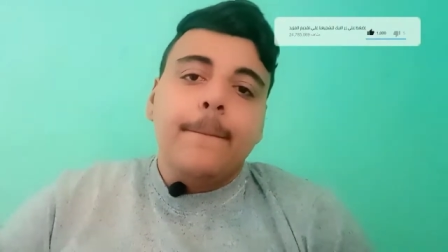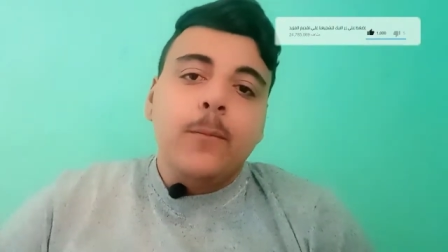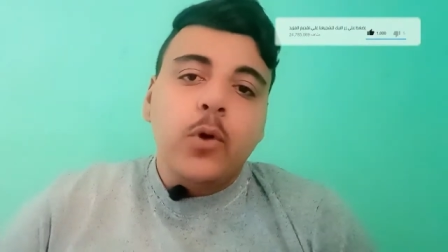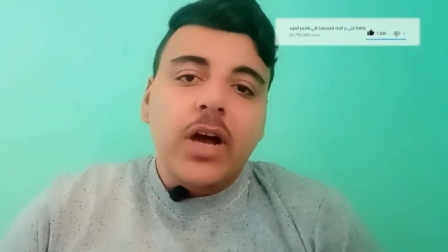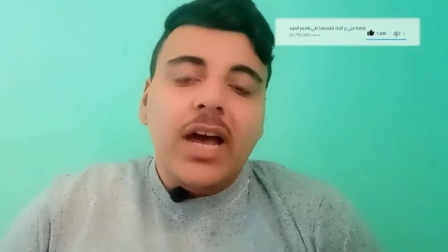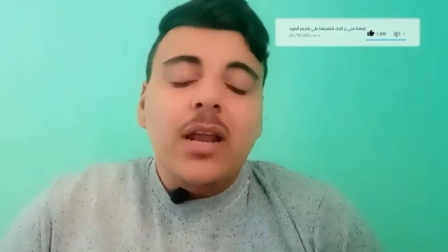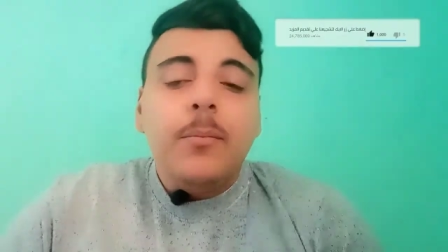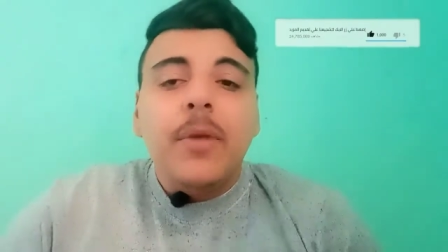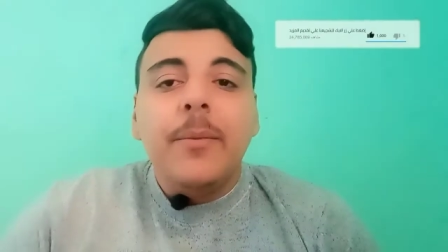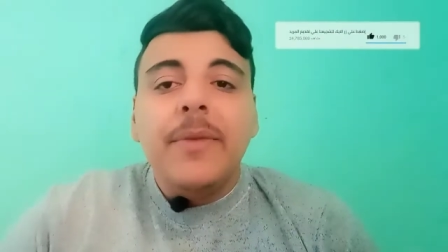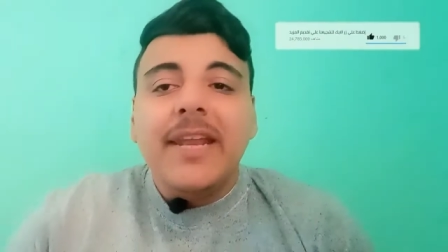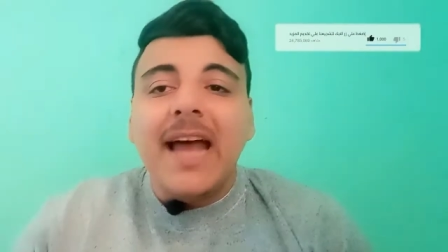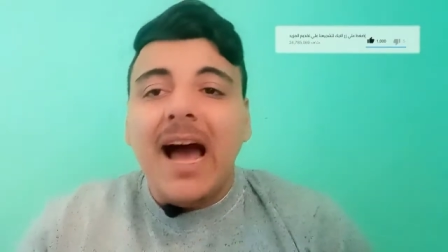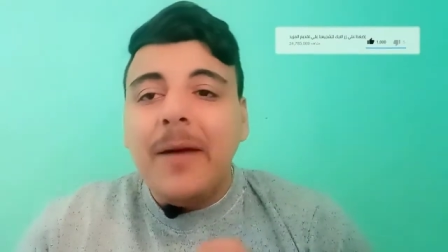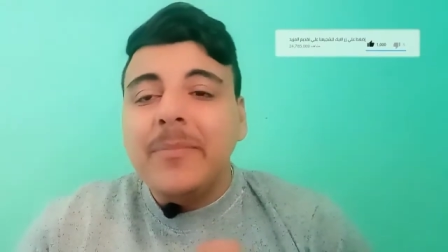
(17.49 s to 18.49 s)
مكالمة
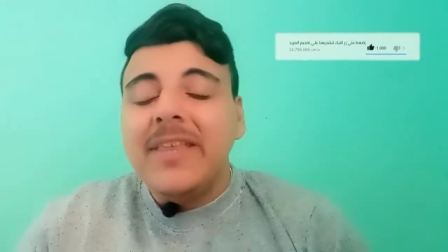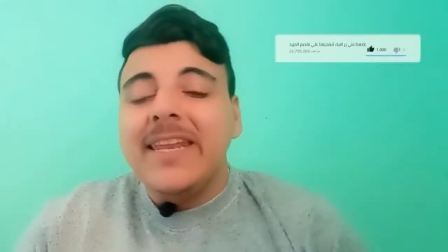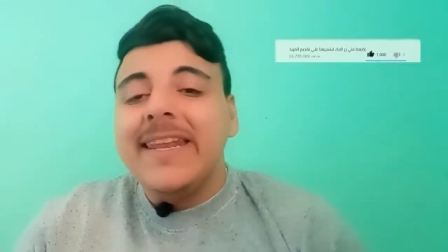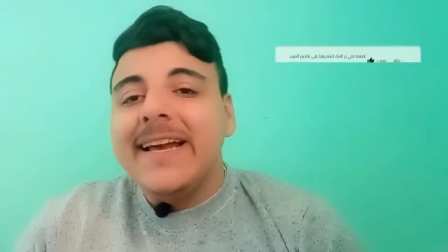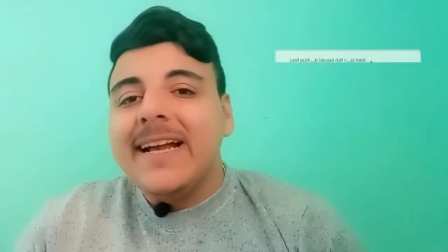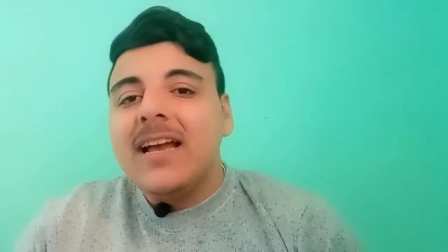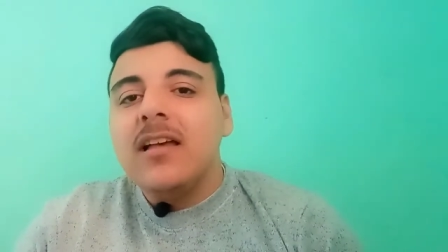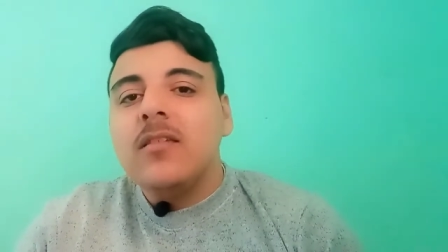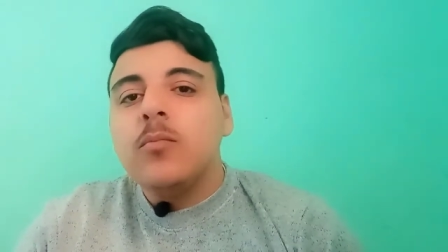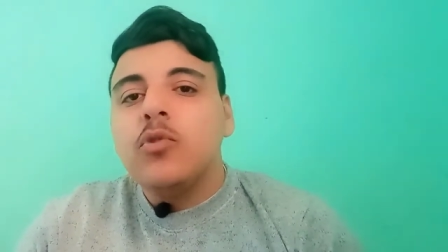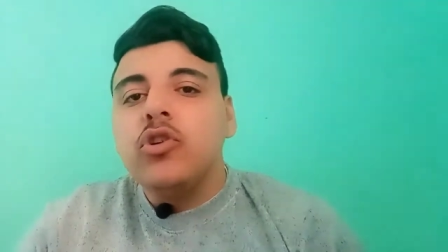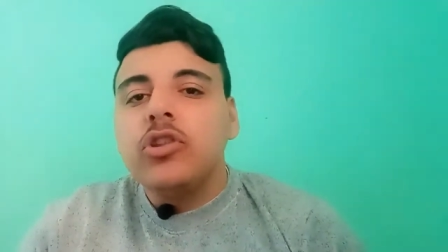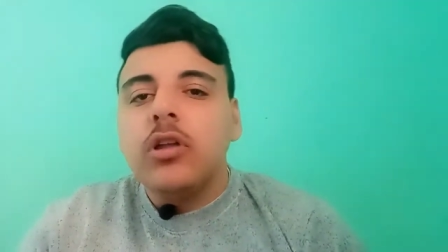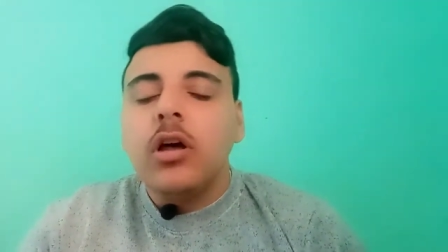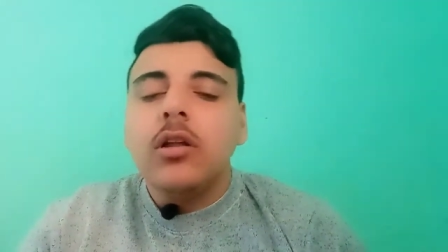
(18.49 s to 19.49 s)
من حمدي النجاز
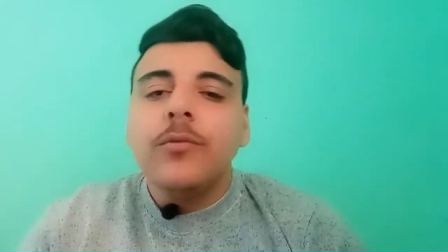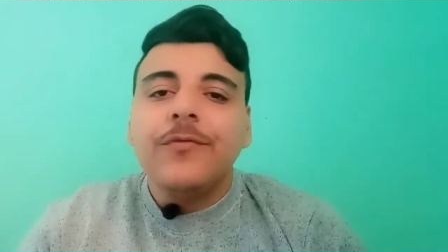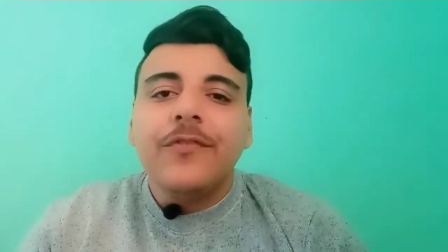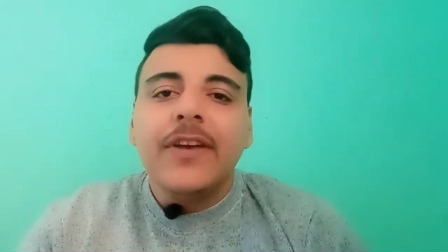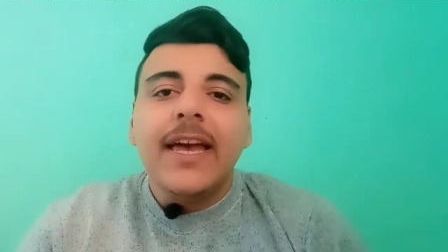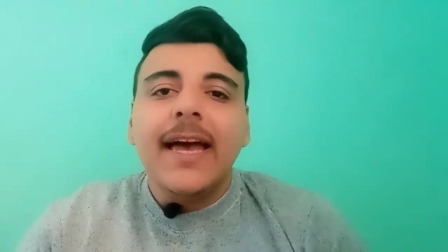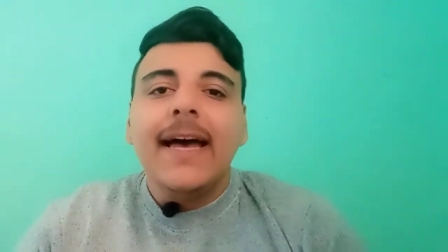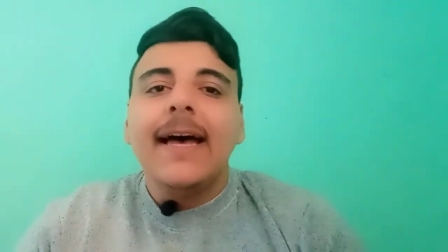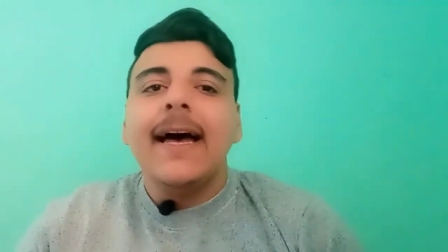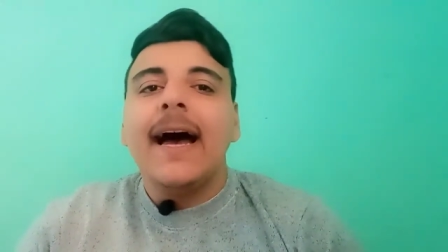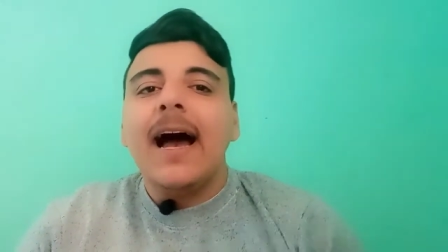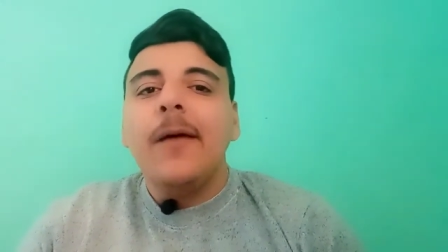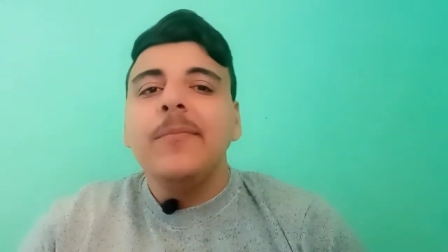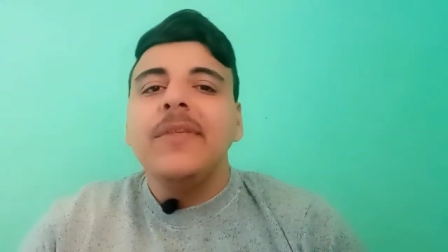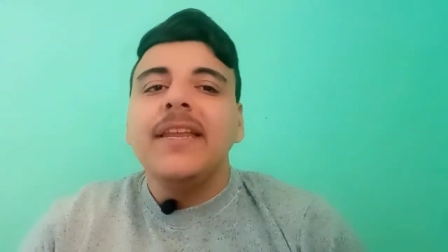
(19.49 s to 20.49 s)
بيطالب فيها
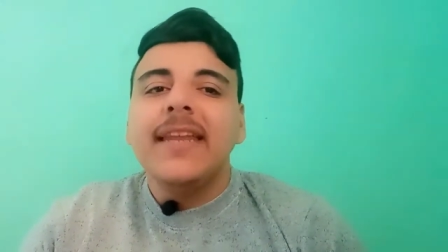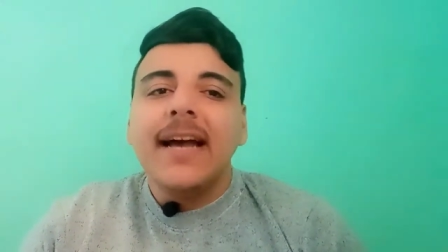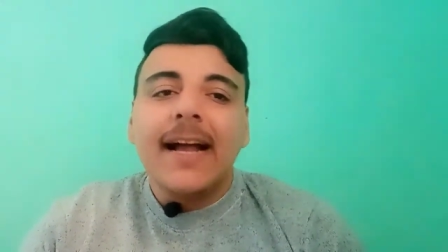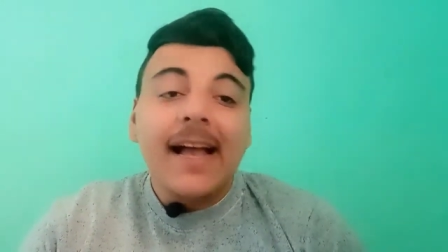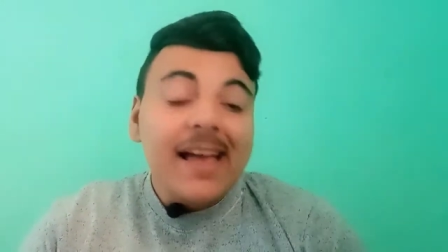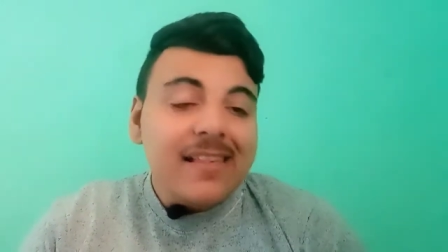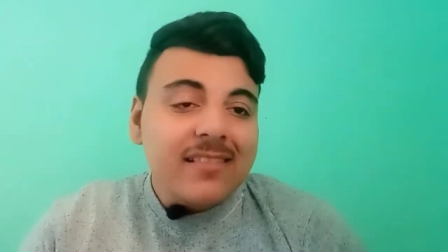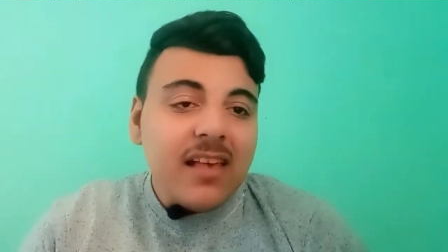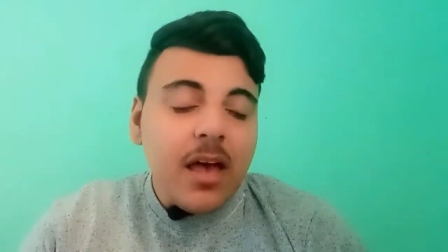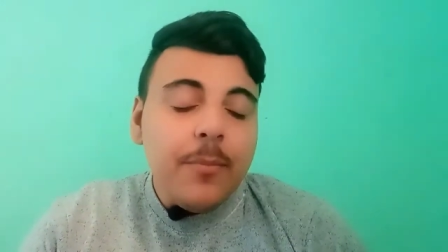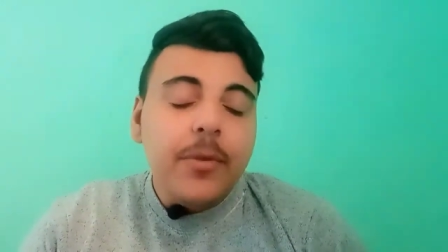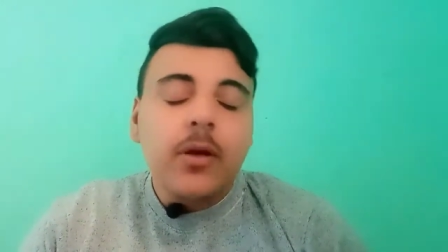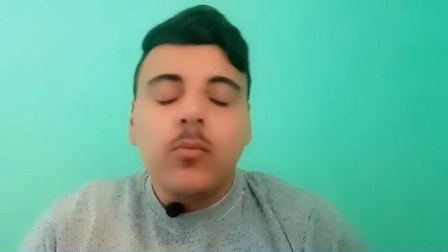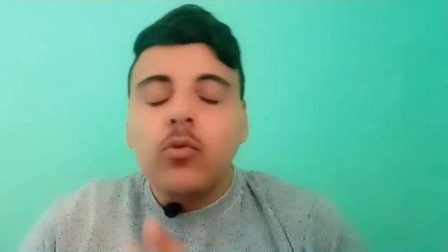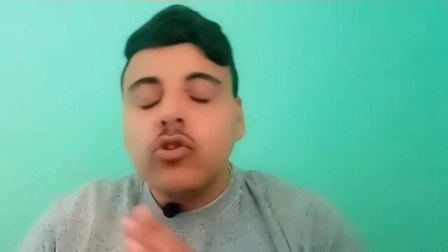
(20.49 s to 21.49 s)
حمدي النجاز
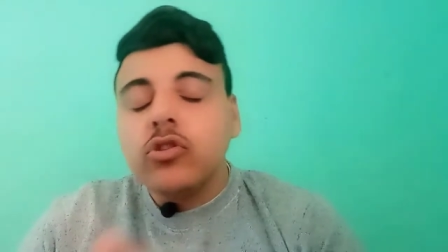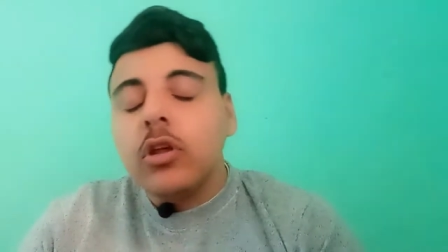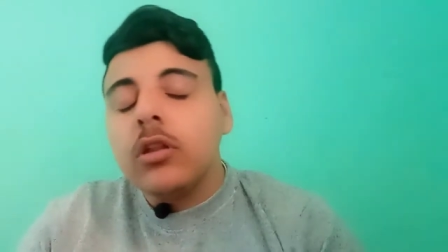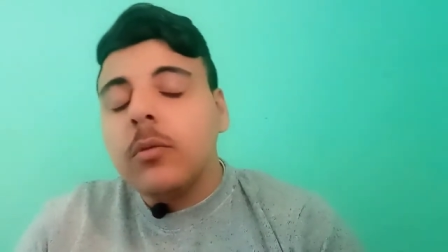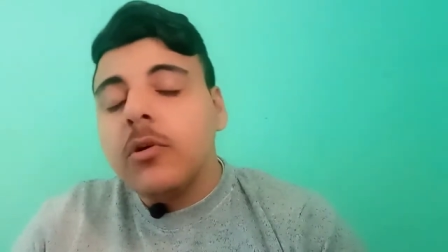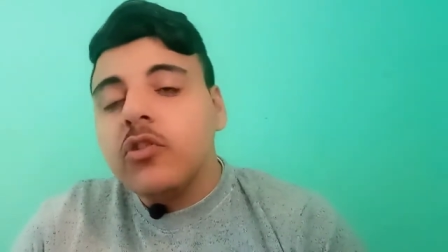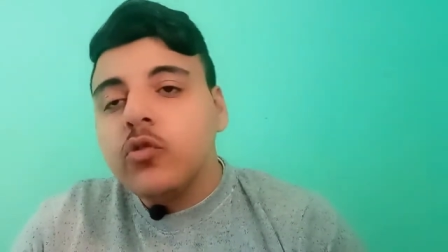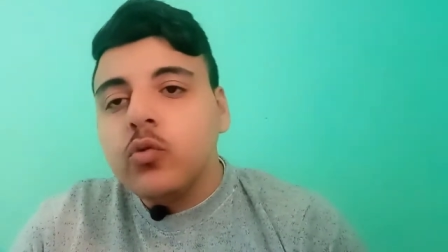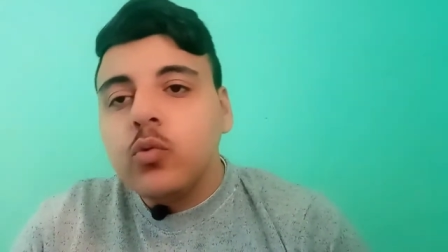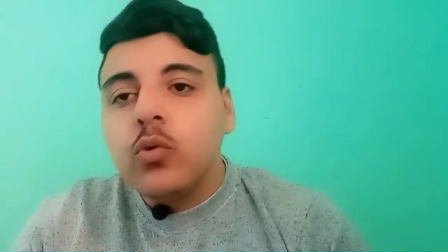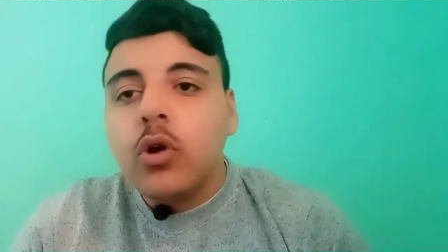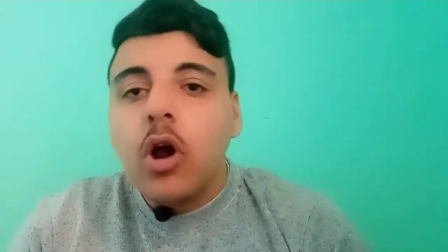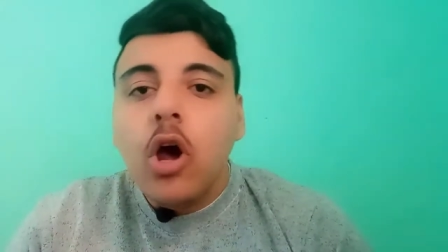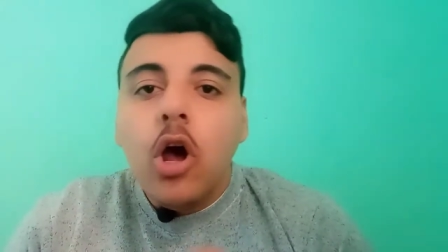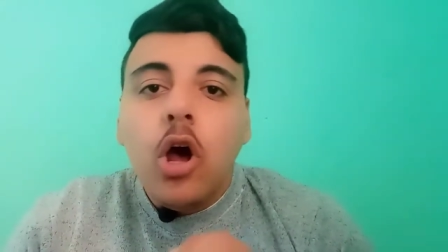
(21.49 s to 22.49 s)
أمير مرتضى
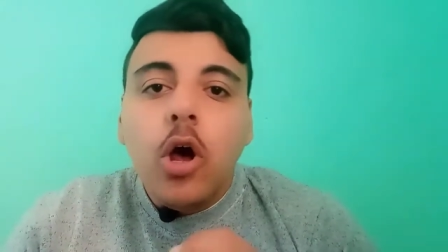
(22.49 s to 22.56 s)
منصور